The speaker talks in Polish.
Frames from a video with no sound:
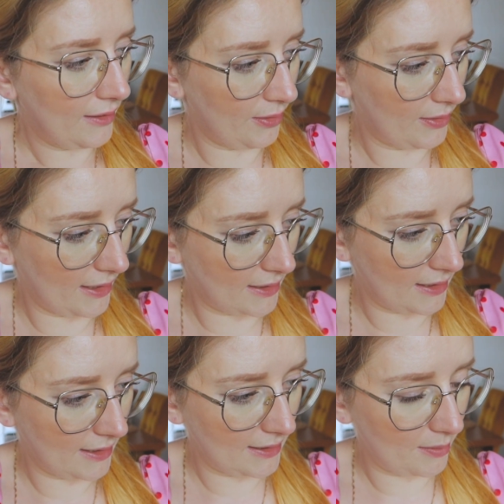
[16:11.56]
No,
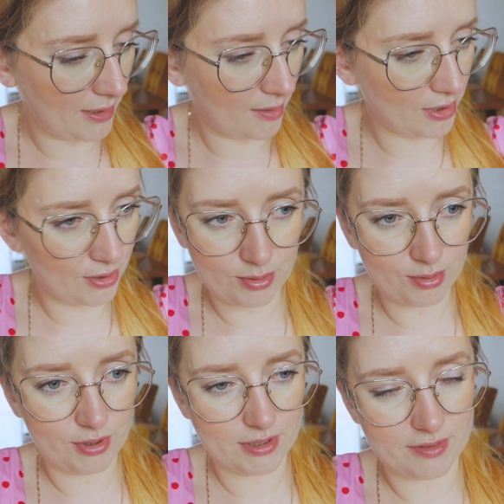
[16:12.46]
także zawieram się,
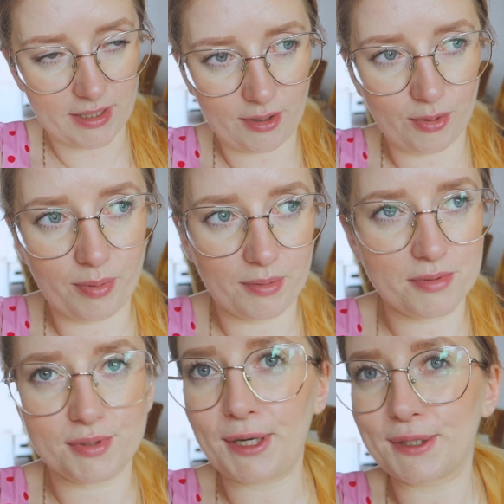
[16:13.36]
trudno jest w taki upał
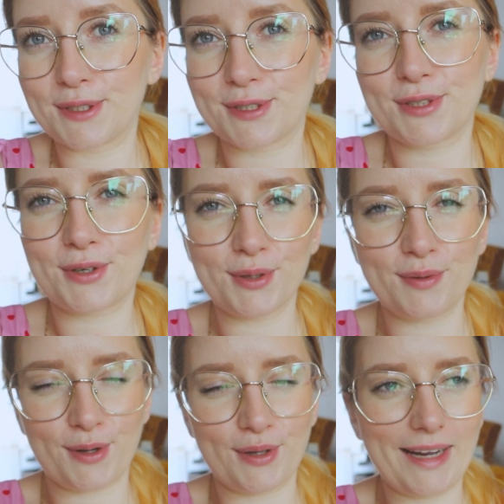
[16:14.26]
wychodzić,
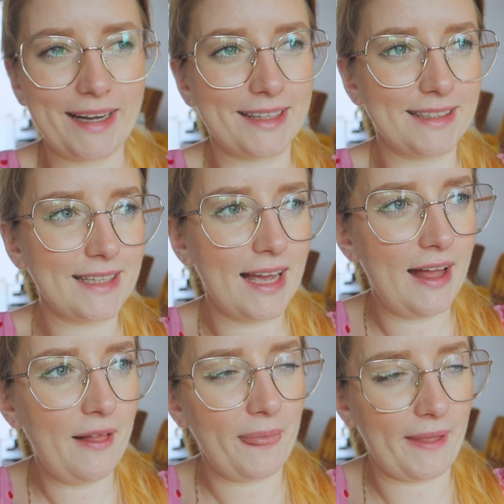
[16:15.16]
cokolwiek ogarniać.
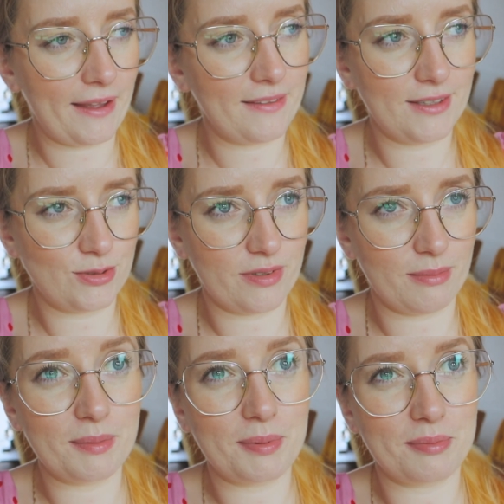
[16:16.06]
Najchętniej człowiek
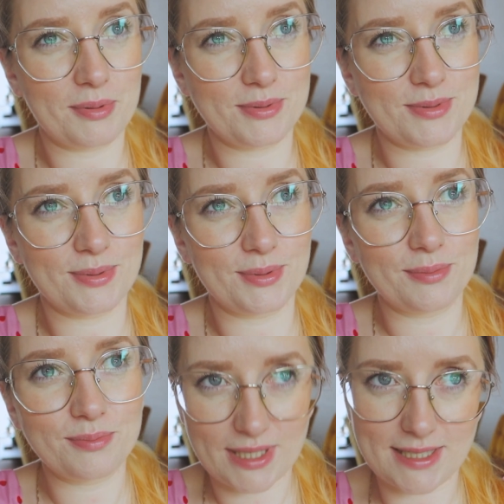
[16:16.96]
by po
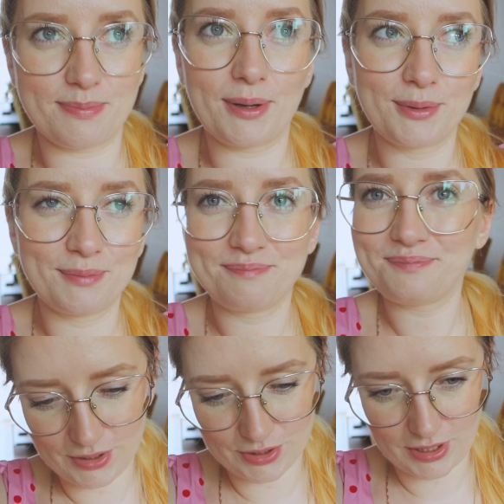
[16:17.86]
prostu przespał
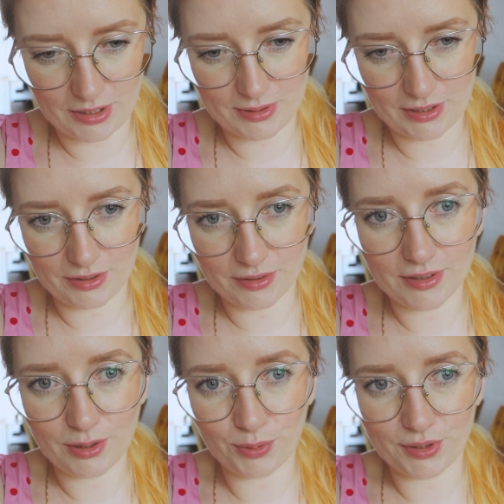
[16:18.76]
i doczekał tego
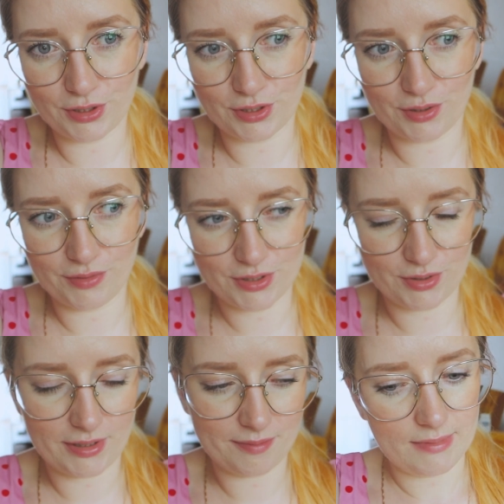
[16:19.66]
chłodniejszego
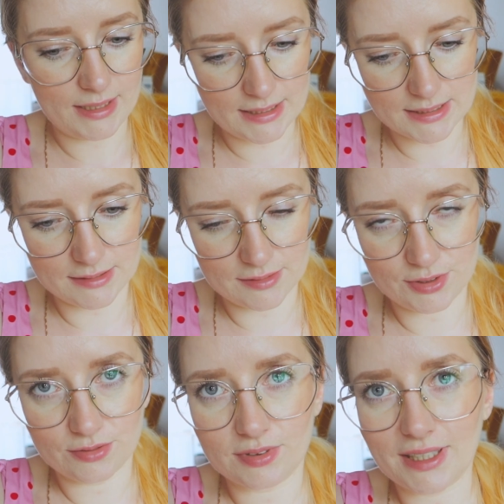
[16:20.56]
wieczora. Ale trzeba się
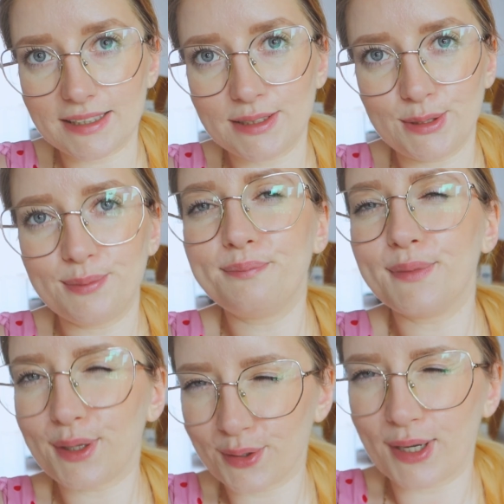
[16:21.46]
wziąć w garść i